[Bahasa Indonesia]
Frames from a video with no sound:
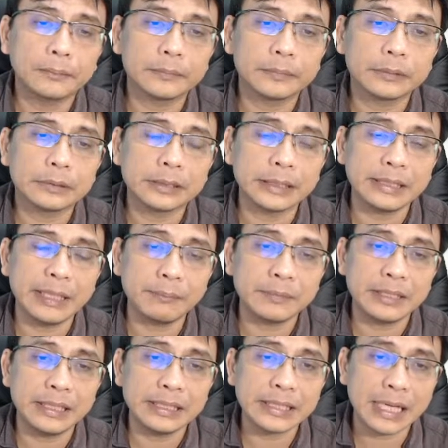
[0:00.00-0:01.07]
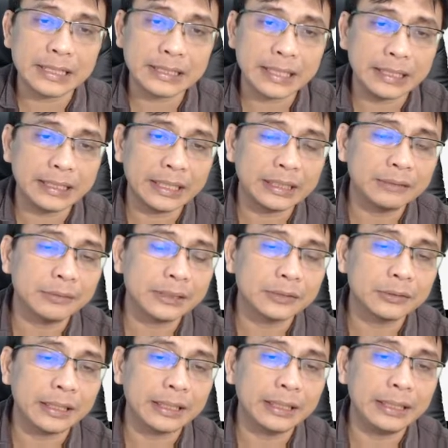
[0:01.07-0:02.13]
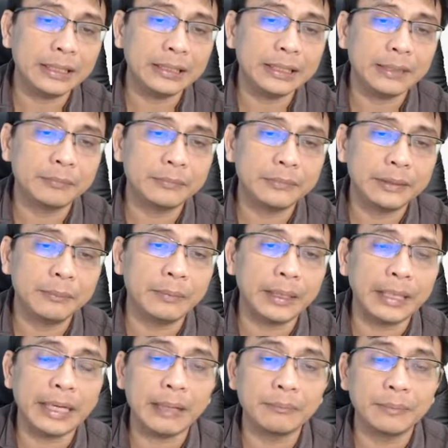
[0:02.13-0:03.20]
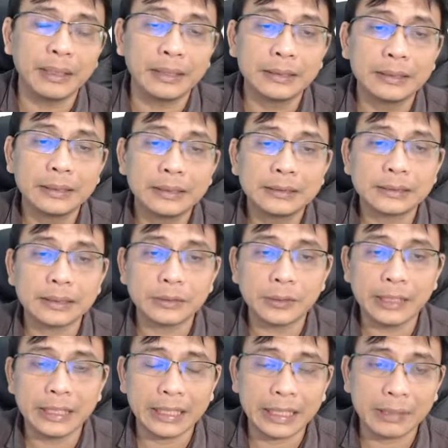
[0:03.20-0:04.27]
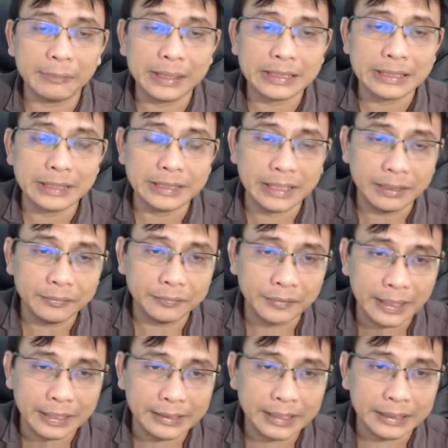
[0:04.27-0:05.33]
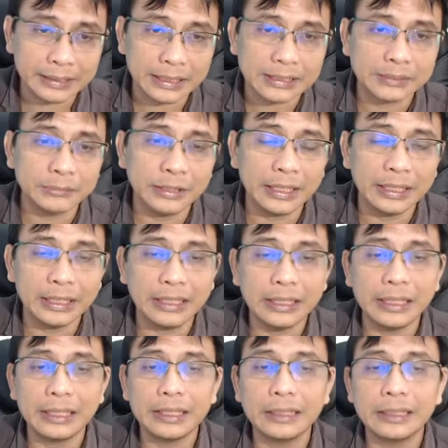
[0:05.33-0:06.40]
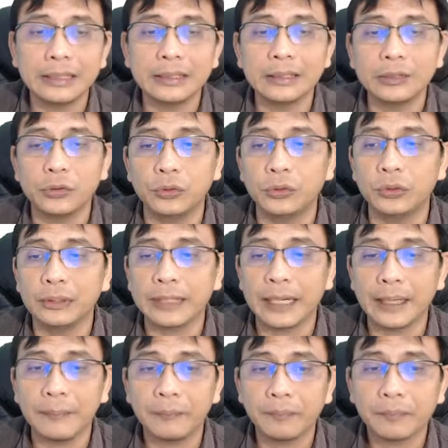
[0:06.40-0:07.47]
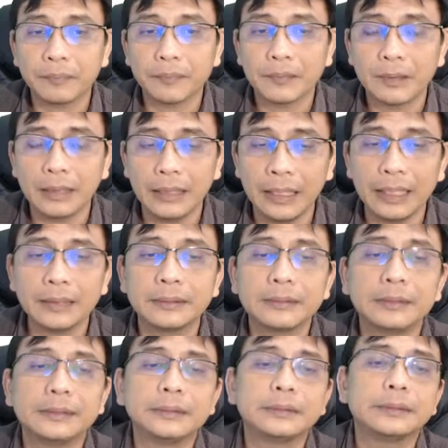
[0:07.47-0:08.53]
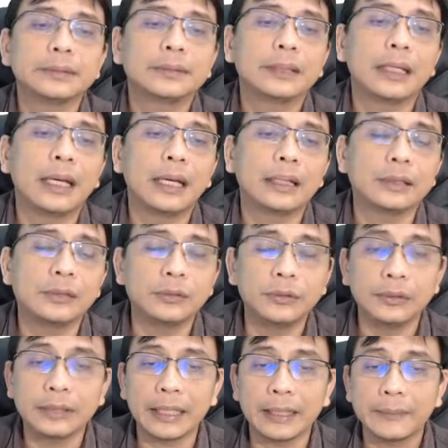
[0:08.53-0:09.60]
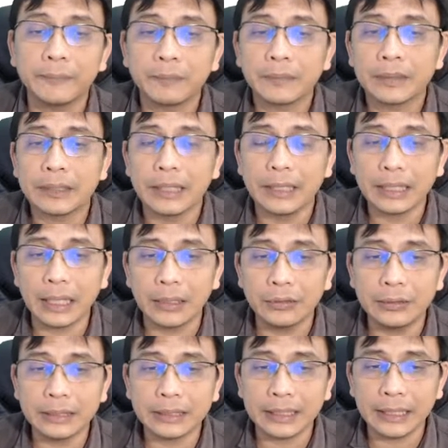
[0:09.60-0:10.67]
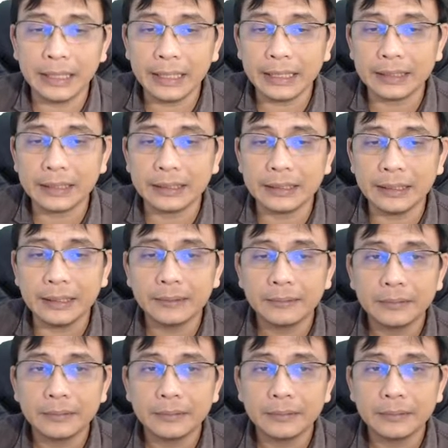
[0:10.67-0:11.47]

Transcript: setiap jenis aset yang dimasukkan ini dia diberi label sesuai dengan nama aset jadi file di atas kemudian ini judulnya ya nah judulnya jadi kalau diklik nanti